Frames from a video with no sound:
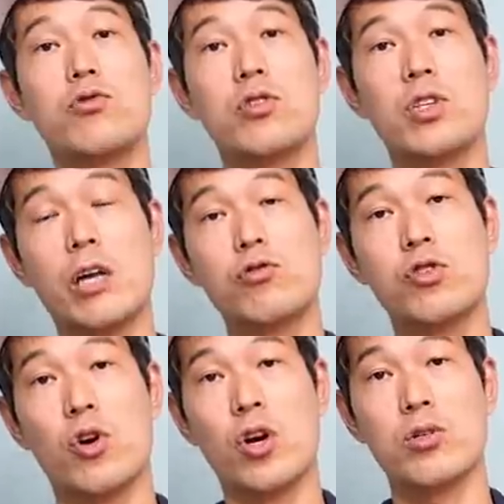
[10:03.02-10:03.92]
할 수 있는
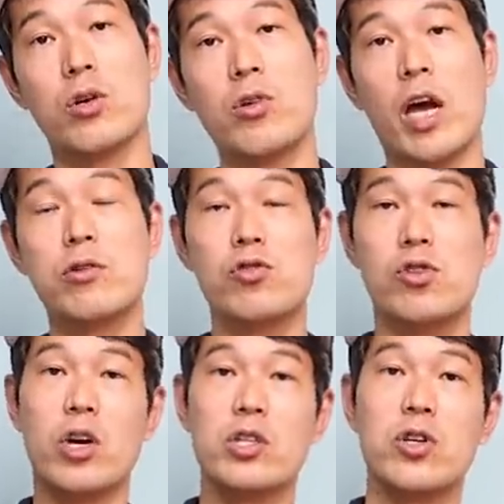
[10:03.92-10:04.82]
개수도 정해져 있고 액수도
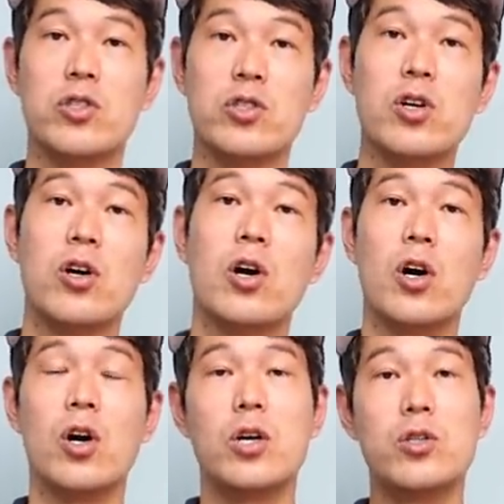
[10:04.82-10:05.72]
정해져 있어서
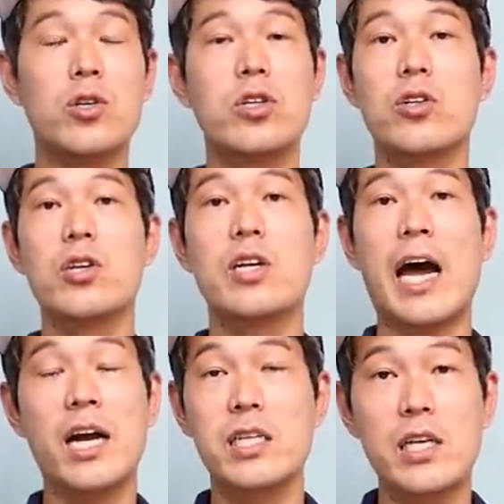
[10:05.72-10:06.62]
저희는 그런
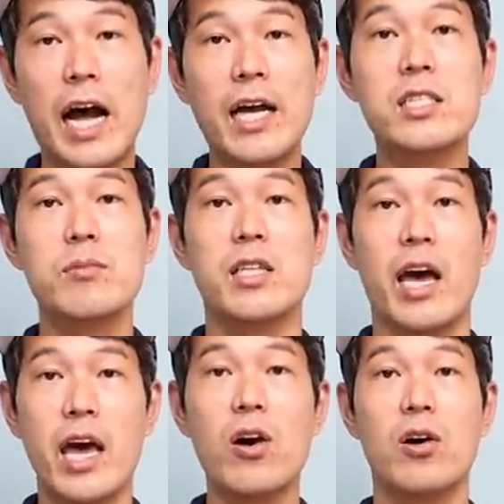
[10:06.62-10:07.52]
일을 안 하지
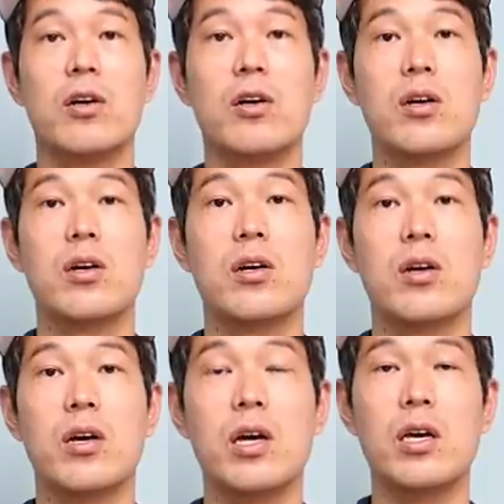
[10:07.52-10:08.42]
않습니다. 해요.
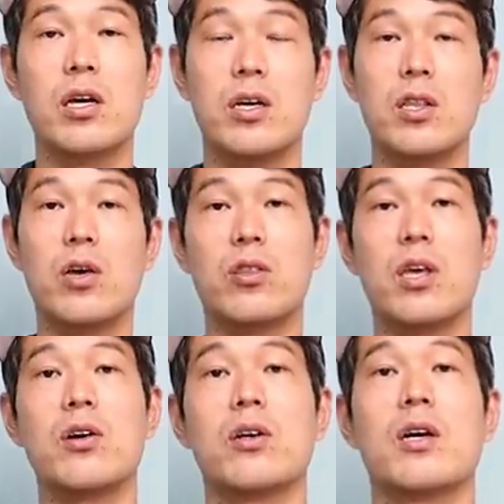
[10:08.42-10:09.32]
예? 근데
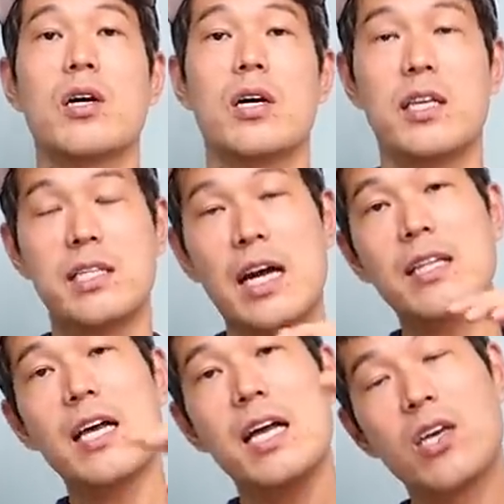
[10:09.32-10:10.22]
어때요? 근데
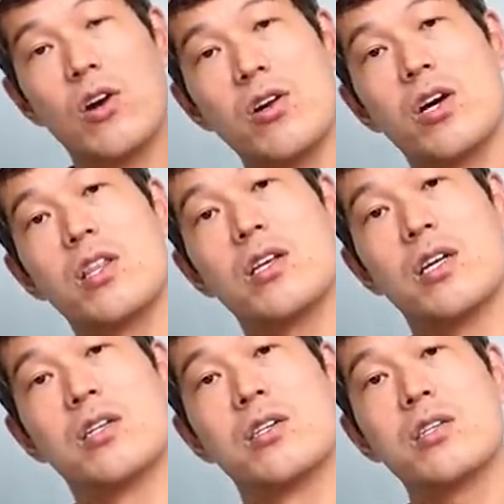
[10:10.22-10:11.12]
상단이 열려 있는
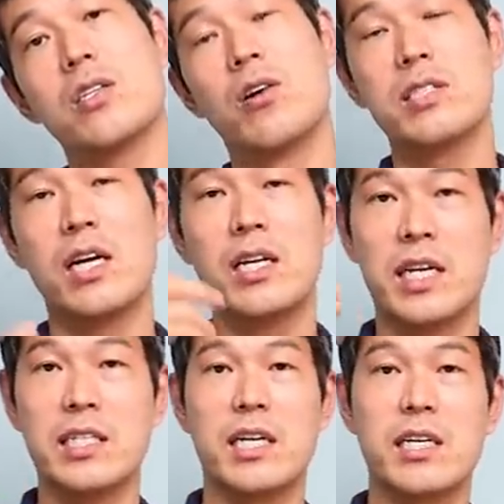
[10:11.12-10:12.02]
일들은 영상을
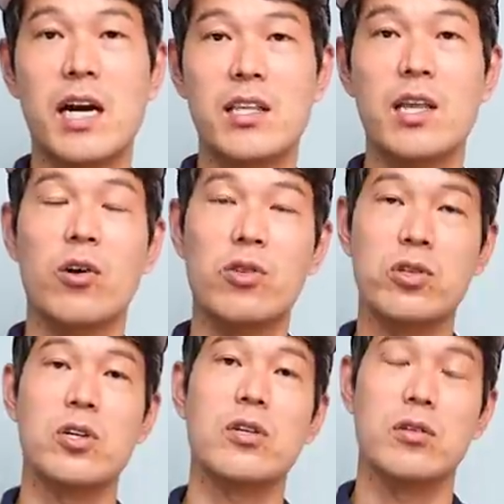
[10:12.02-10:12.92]
제작을 할 때
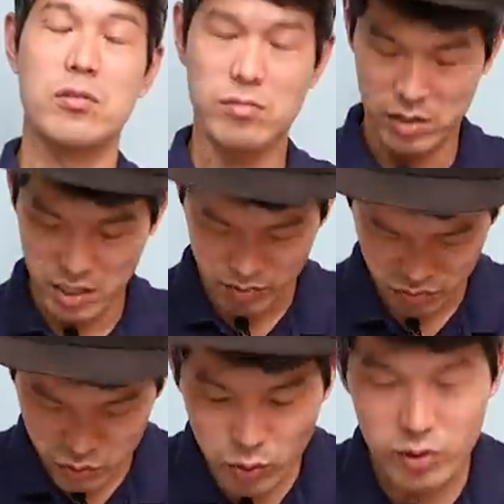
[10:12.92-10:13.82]
어떻죠?
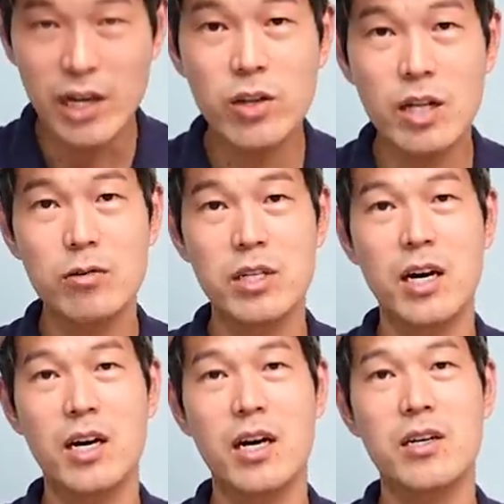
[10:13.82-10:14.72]
그냥 무조건 날렸다고
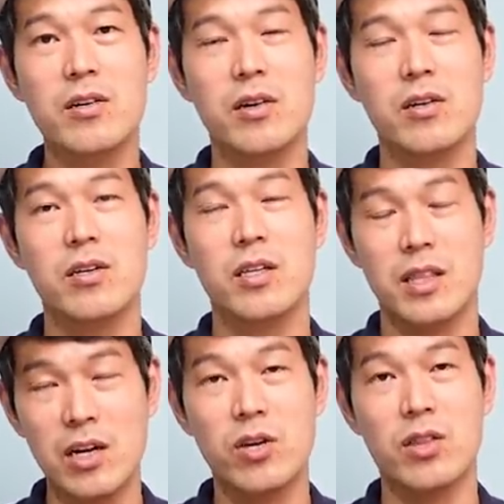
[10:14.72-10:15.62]
생각을 하는 거예요.
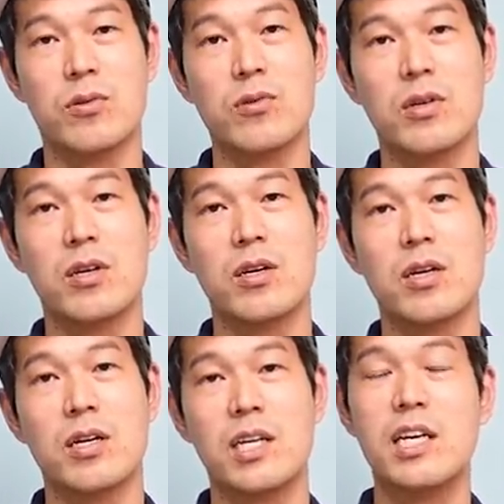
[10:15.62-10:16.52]
날렸다고.
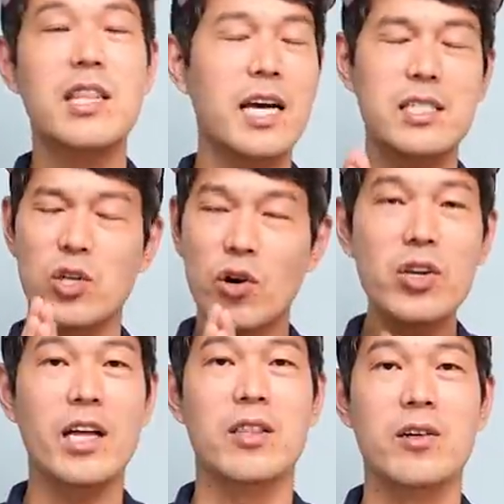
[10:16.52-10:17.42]
기대하지
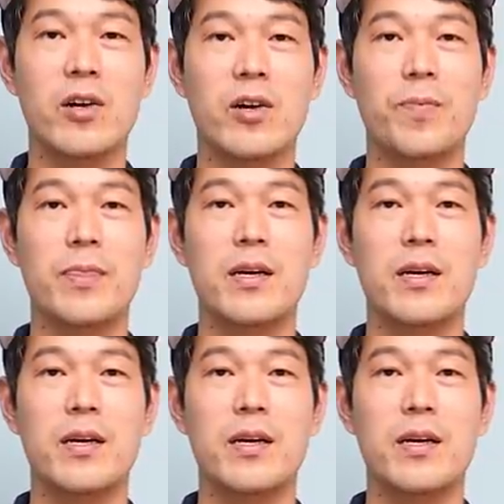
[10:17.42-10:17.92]
전혀 않는 거예요.